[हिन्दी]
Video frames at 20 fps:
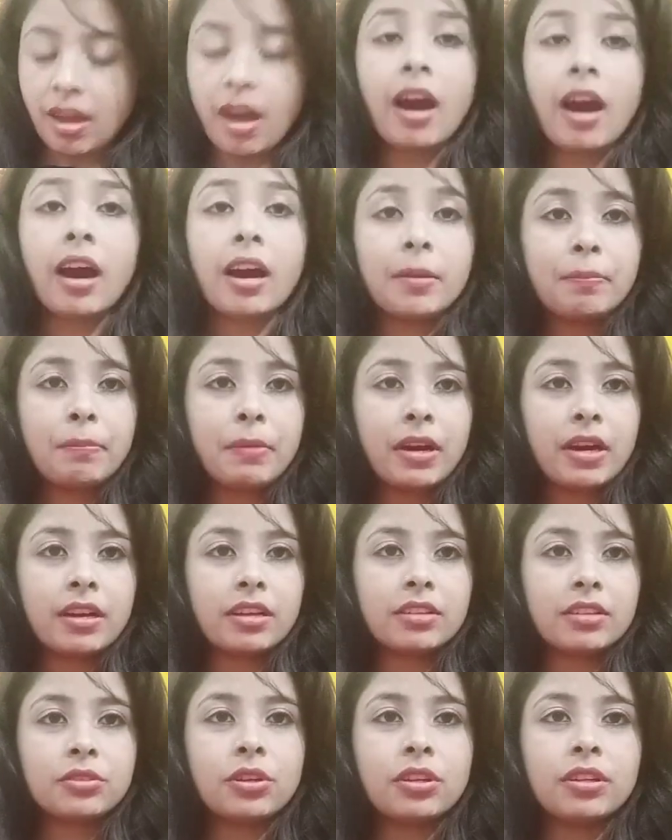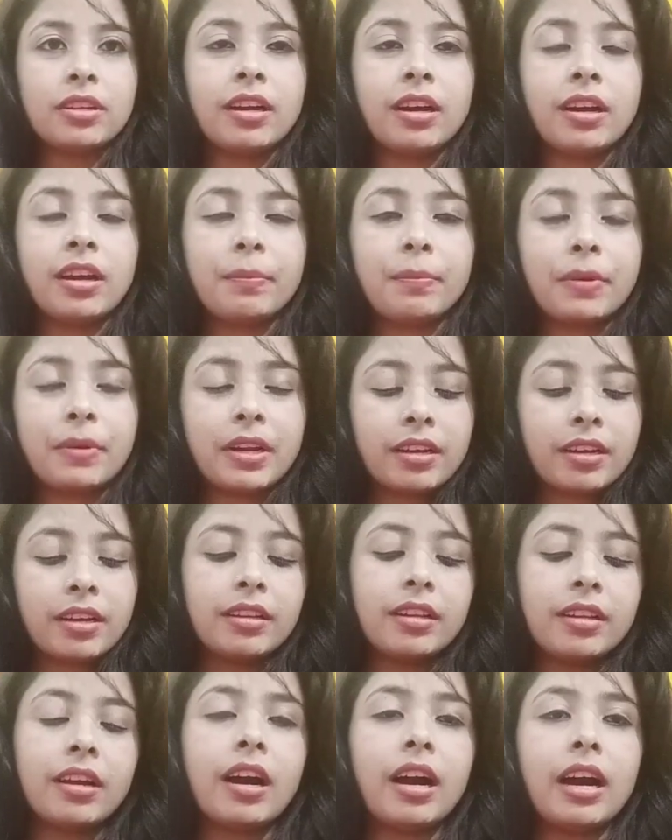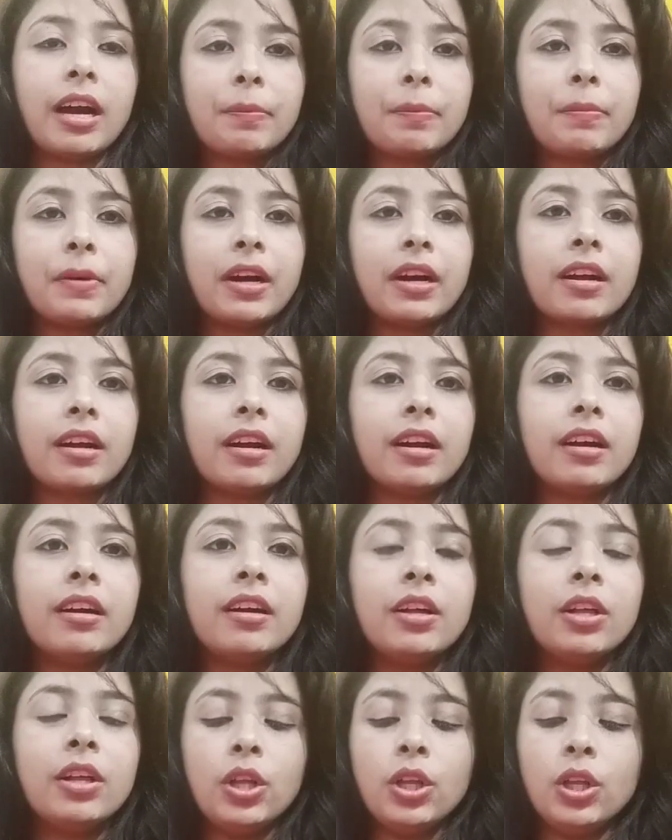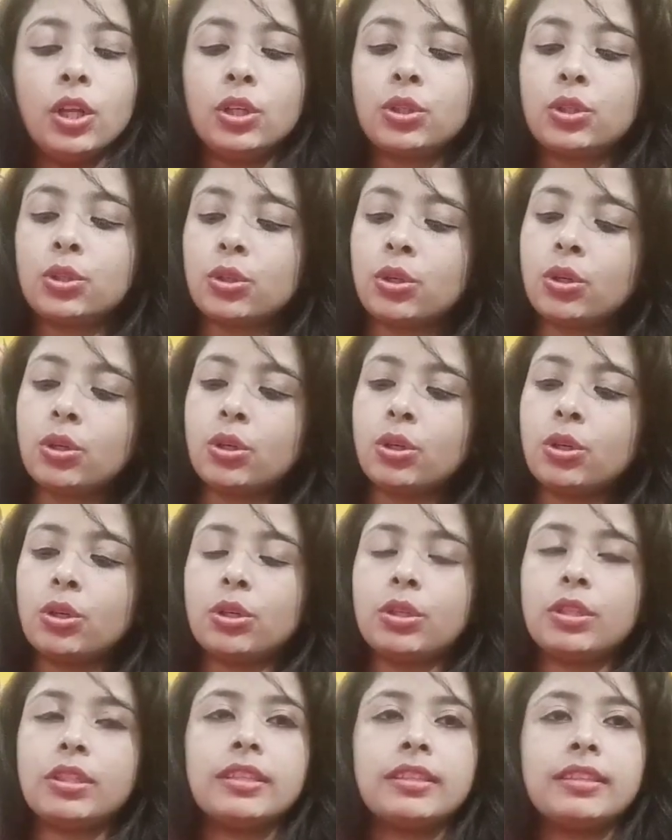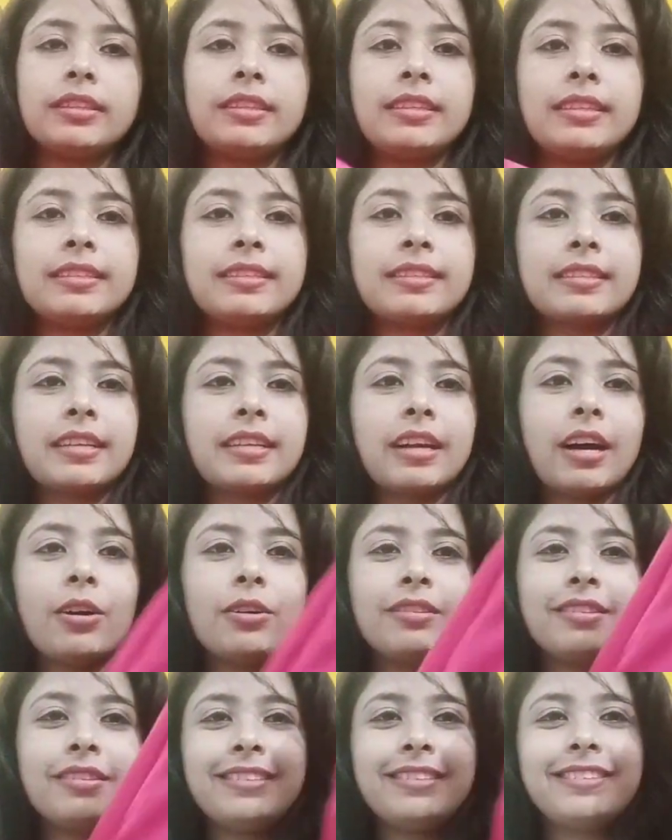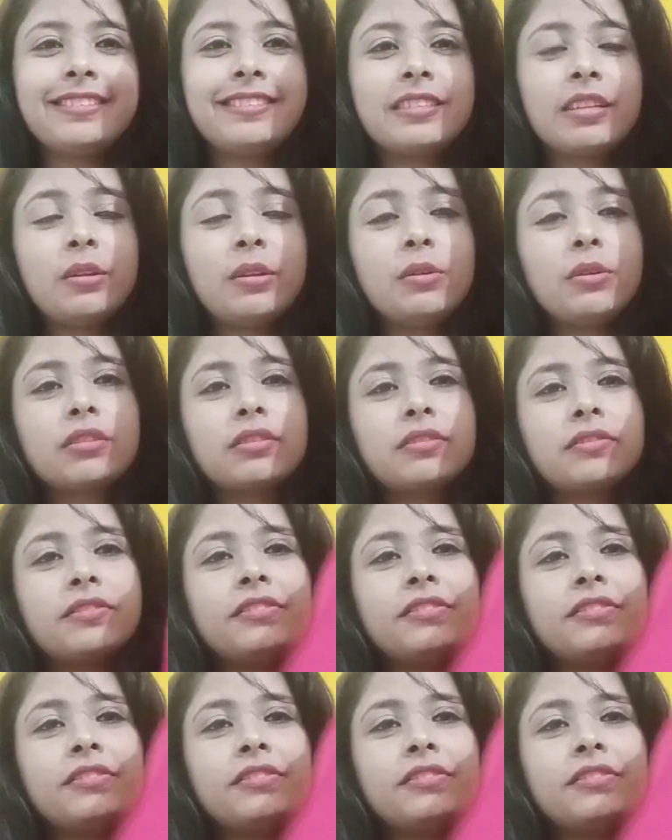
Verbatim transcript: हारपा का सॉरी हापरा का नहीं हारपा का सो दिस गाउन इज लुक्स